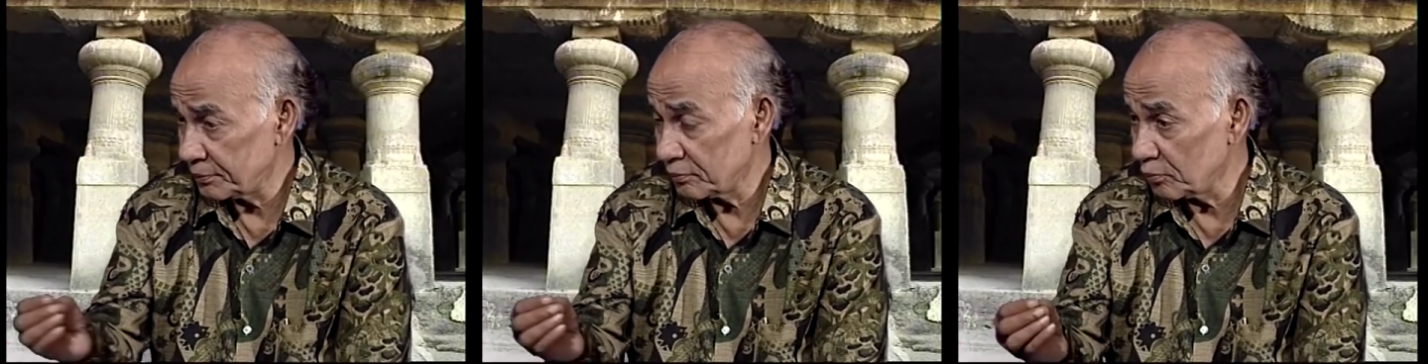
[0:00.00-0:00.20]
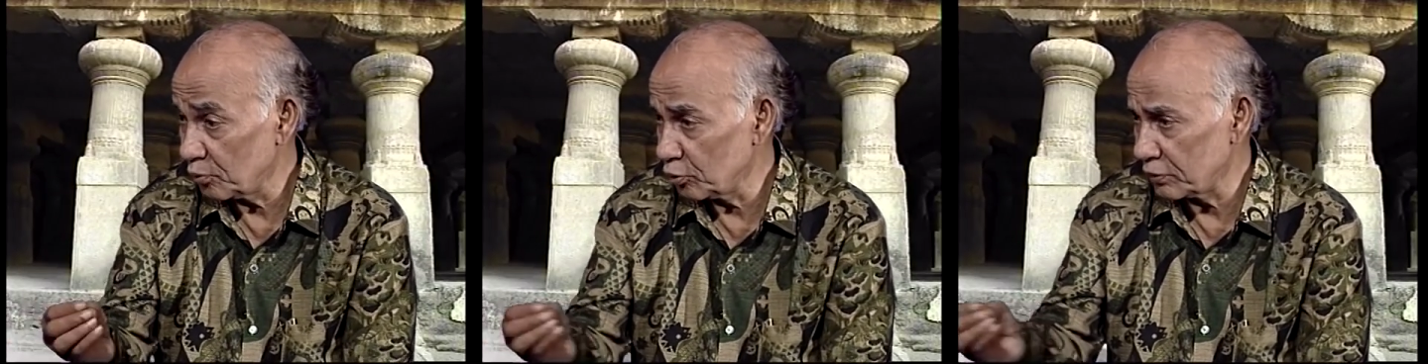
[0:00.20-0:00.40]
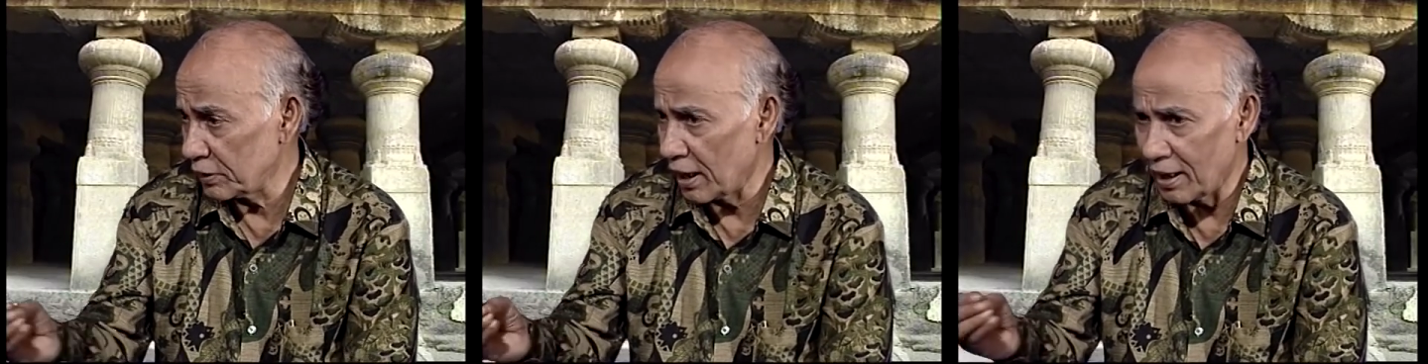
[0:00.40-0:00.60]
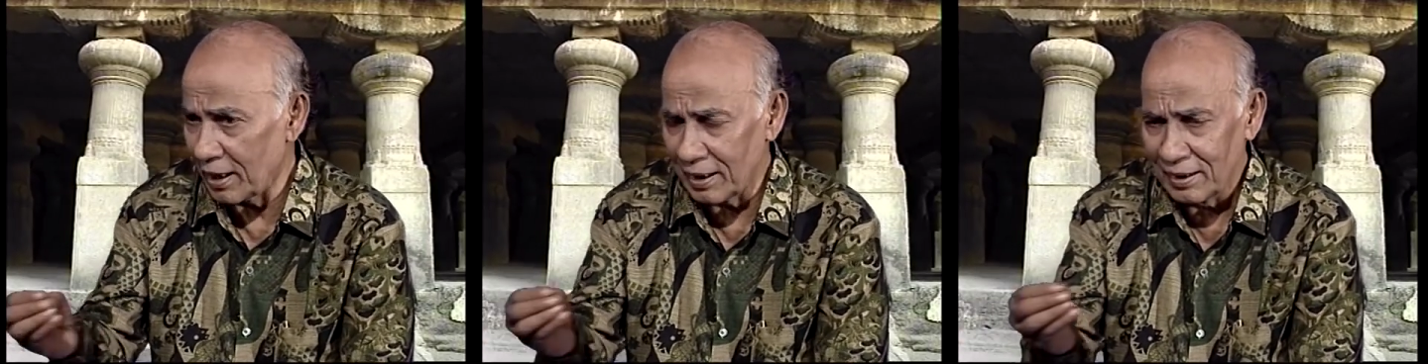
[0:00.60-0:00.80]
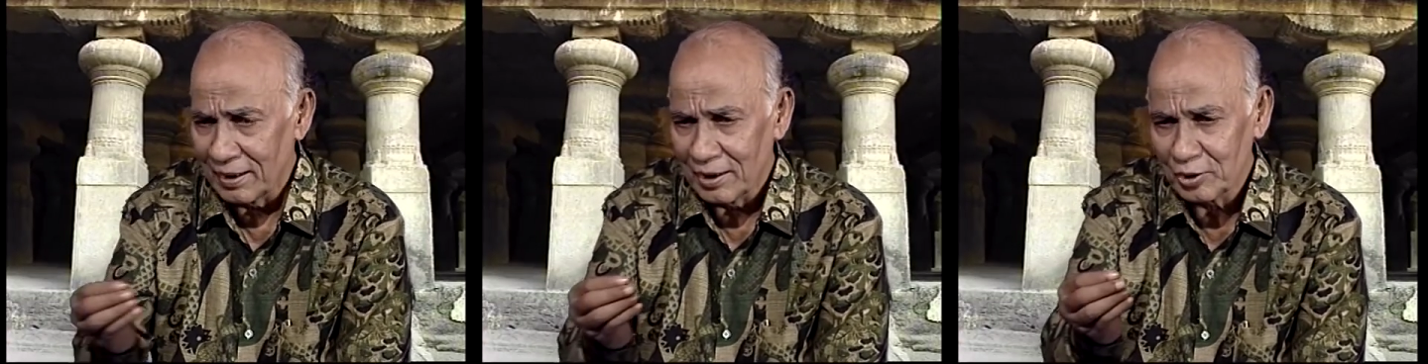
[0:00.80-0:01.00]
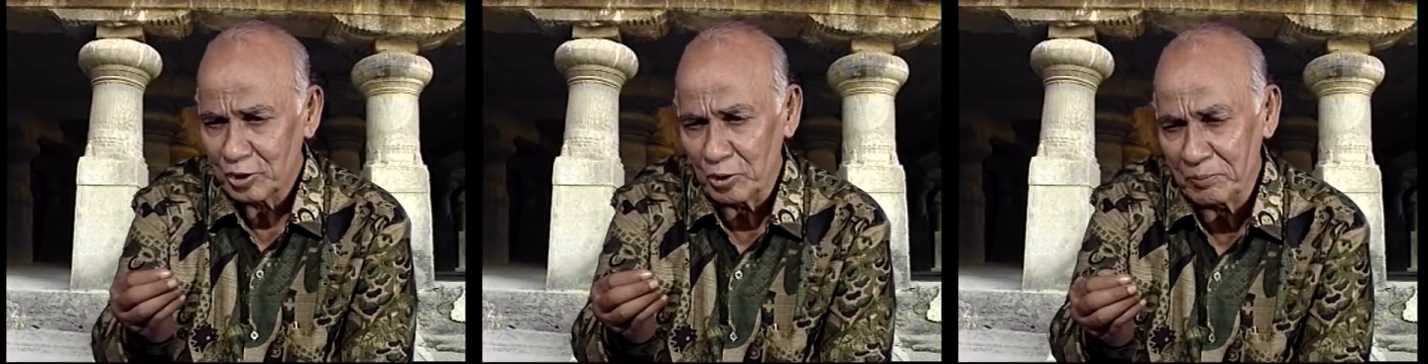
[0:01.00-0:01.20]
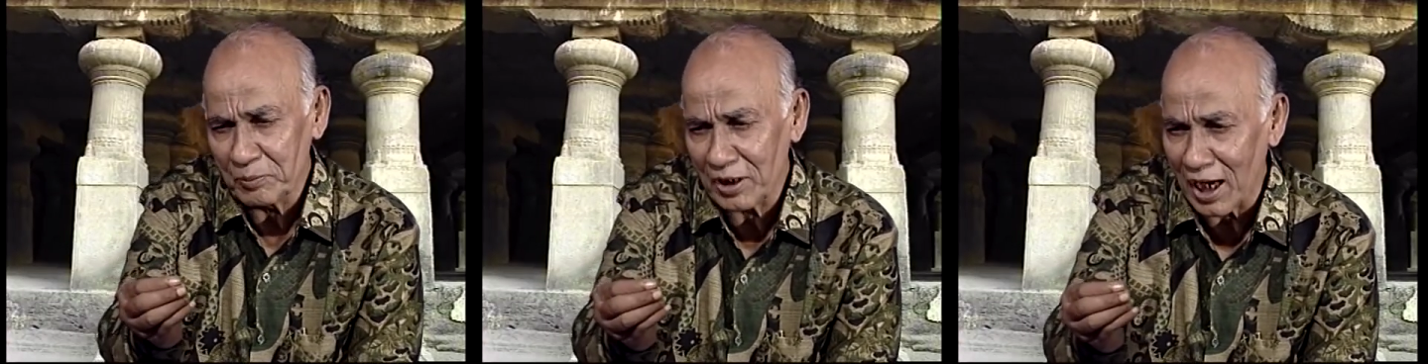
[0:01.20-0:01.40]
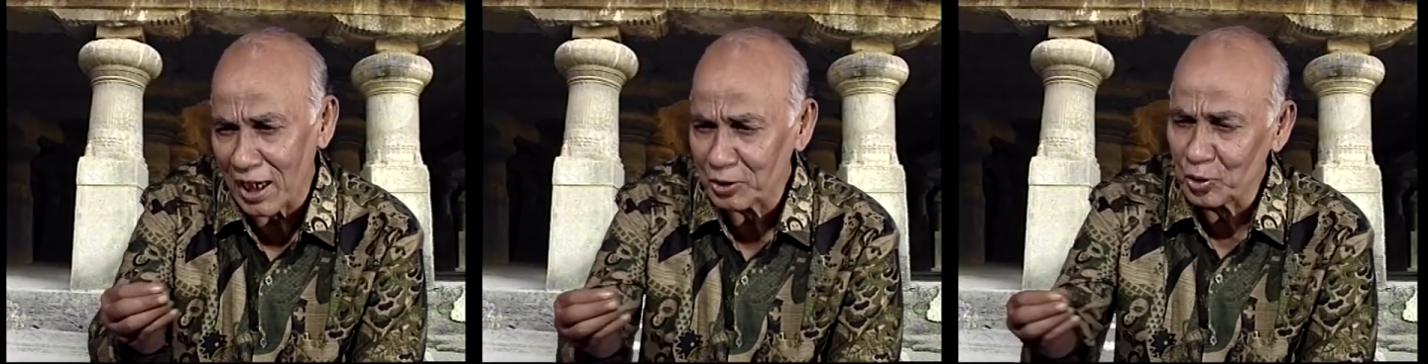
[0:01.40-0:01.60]
वो था तुम
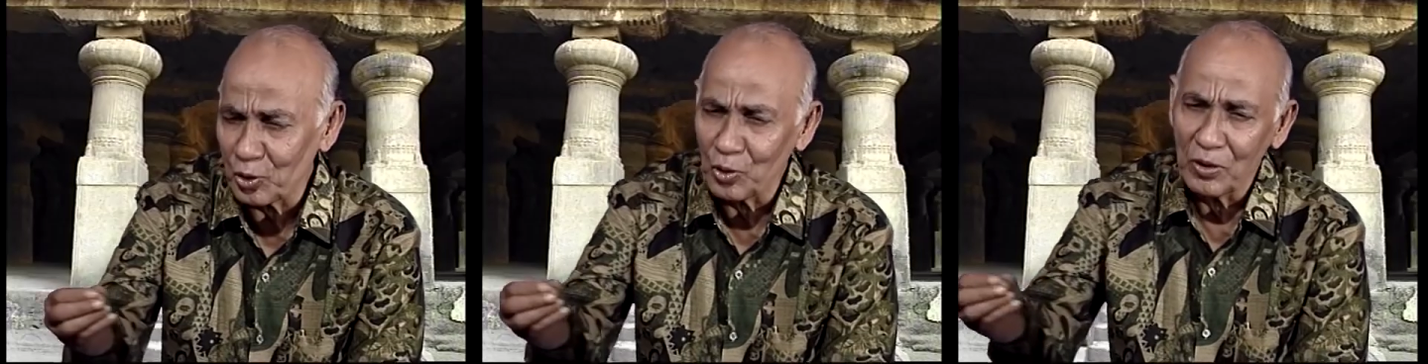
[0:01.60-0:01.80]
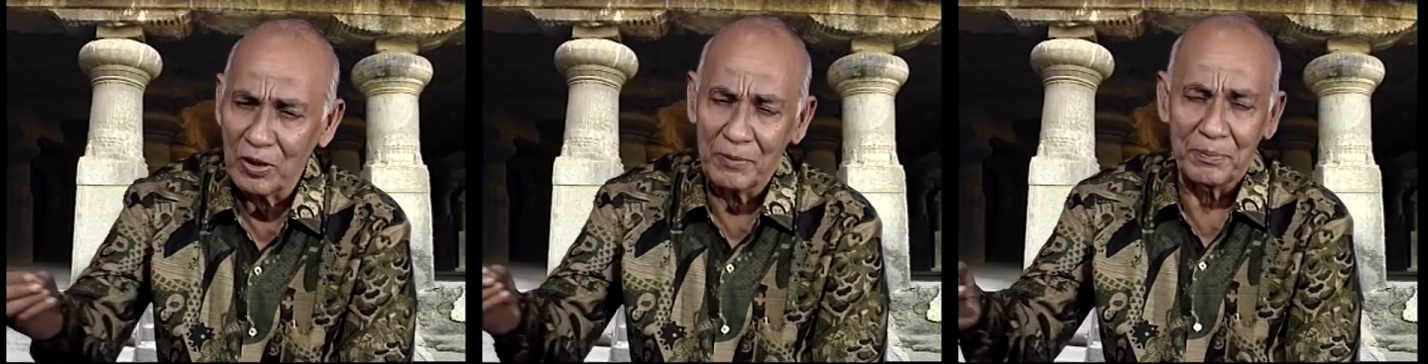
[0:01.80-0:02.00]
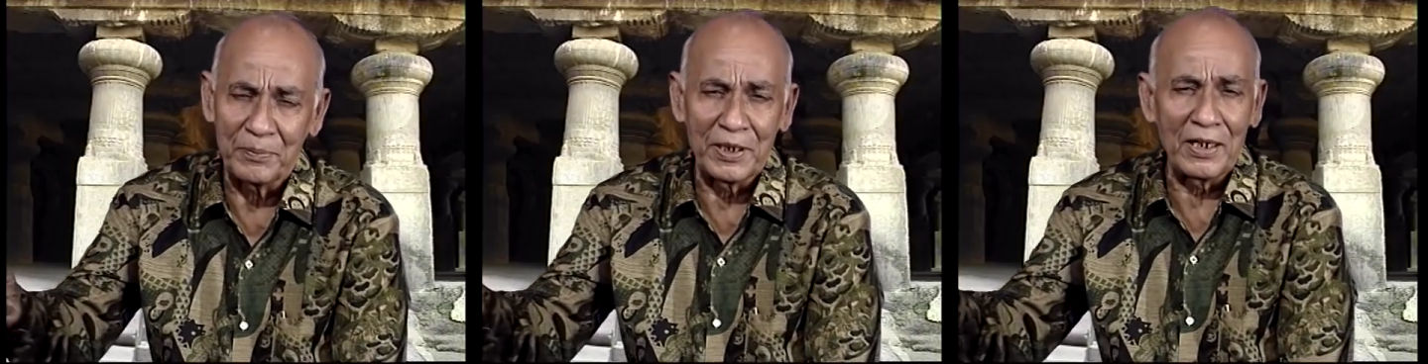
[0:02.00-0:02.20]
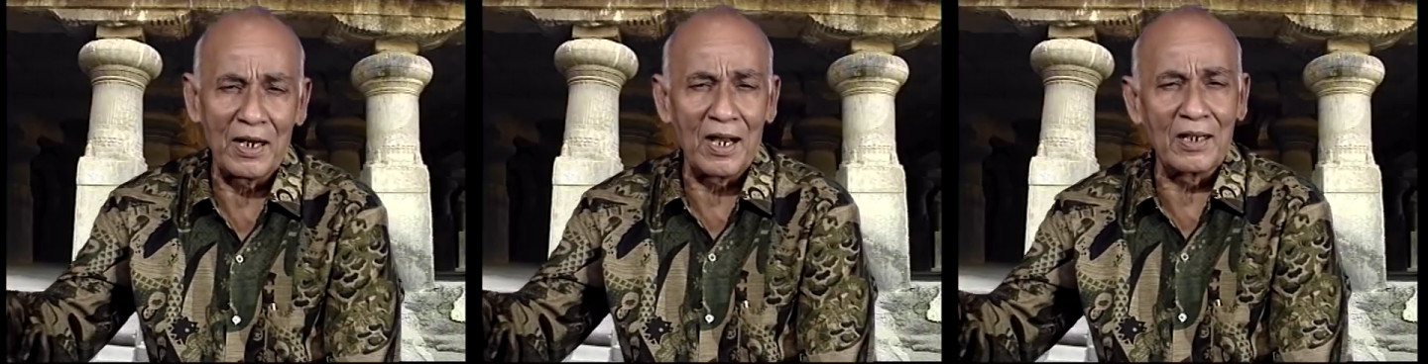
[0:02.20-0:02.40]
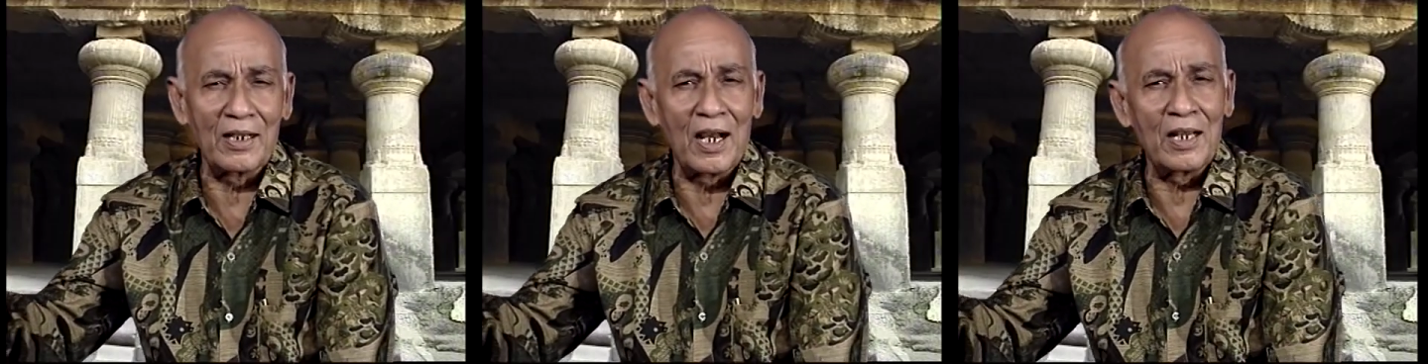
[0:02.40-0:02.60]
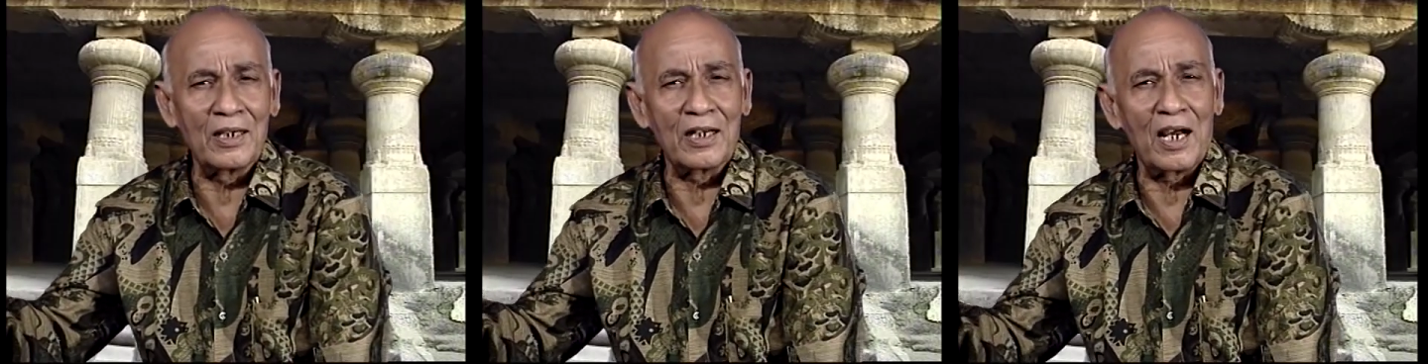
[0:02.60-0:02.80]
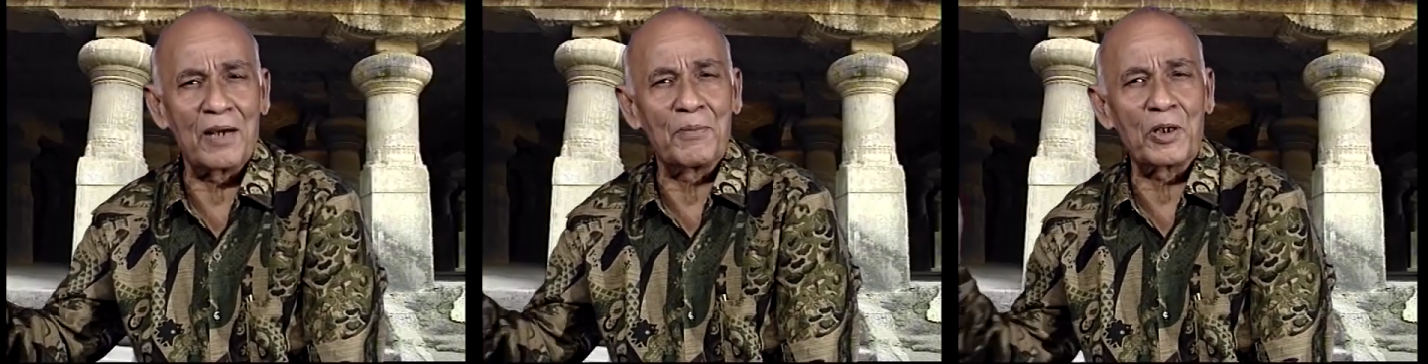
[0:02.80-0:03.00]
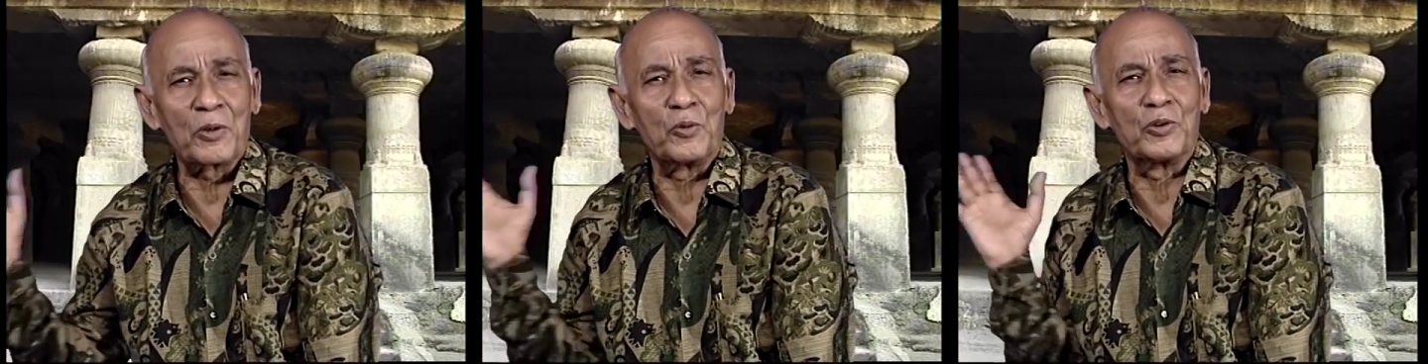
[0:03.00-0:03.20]
गा दो मेरा गान
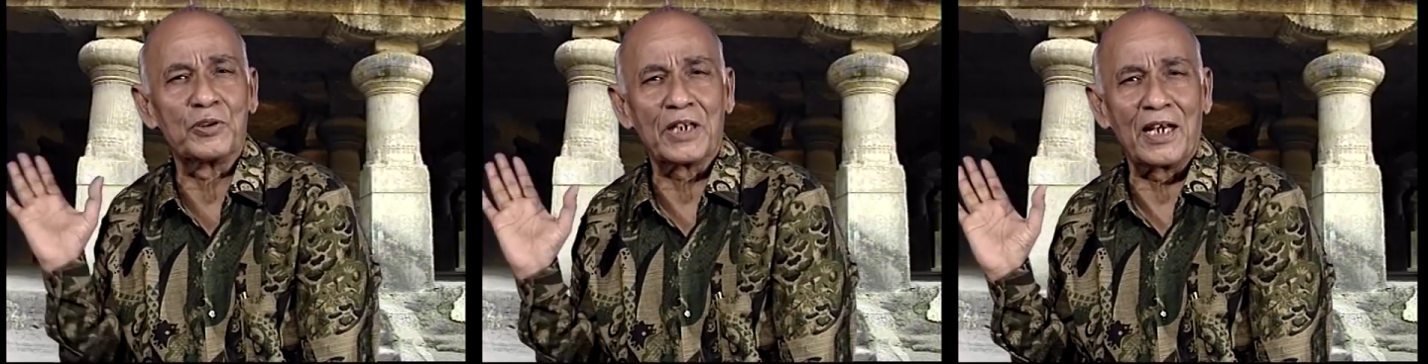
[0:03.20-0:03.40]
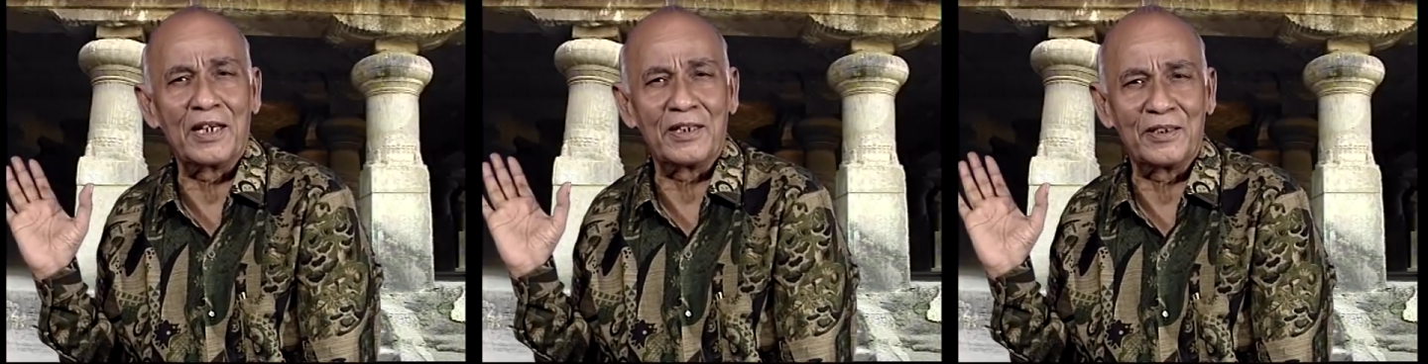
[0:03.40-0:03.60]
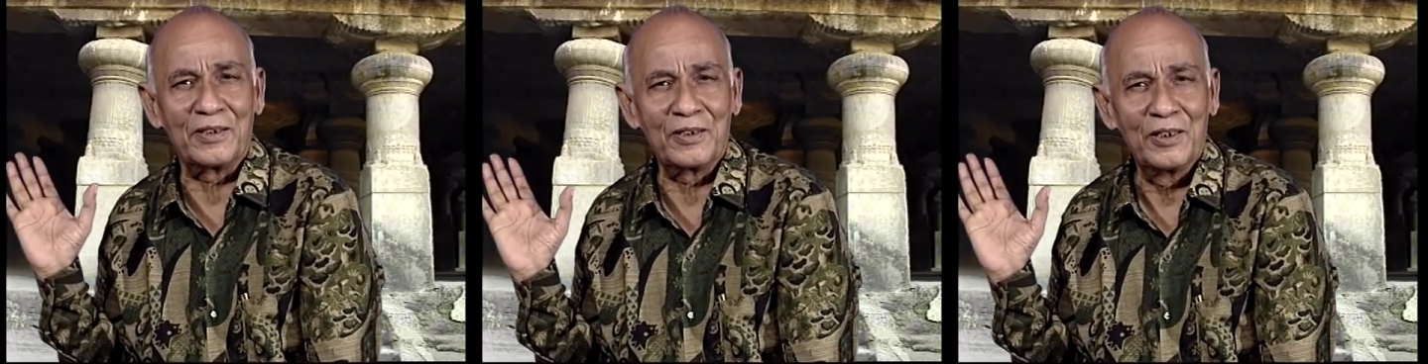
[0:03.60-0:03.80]
अमर हो जाए